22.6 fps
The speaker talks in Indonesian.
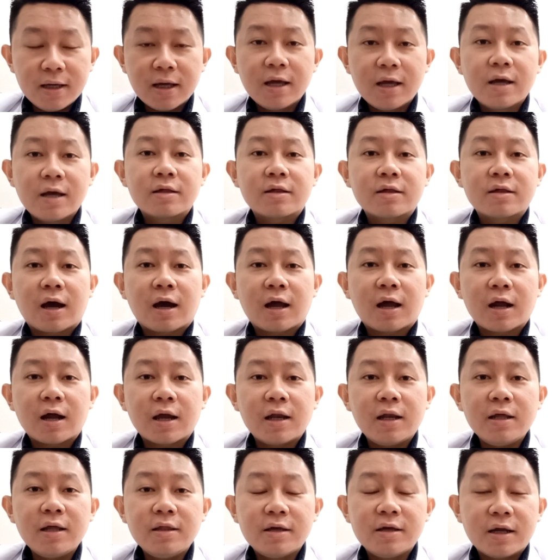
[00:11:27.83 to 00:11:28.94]
mhm sekarang
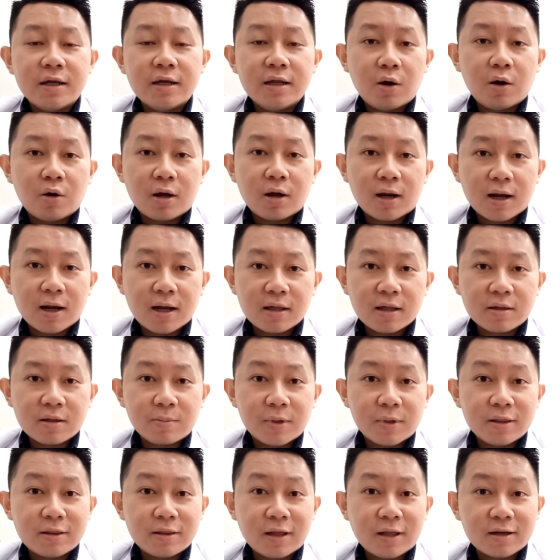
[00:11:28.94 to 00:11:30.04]
ini jadi olahraga
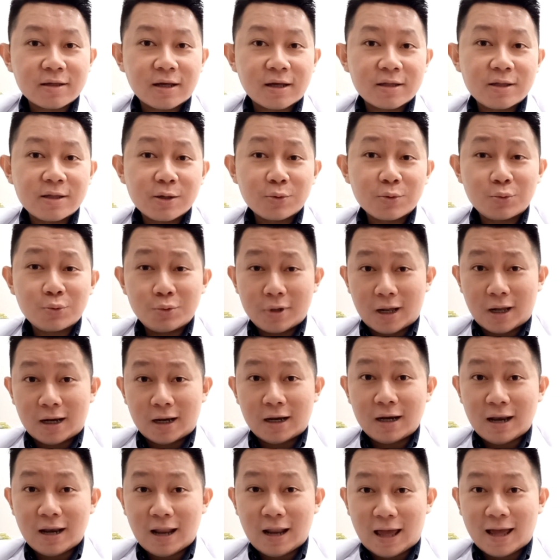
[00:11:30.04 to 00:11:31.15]
sebentar saja sudah
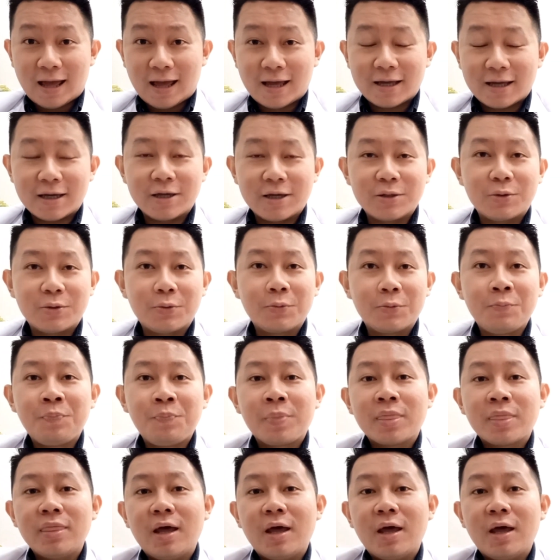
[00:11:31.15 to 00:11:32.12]
lelah gitu. Okay.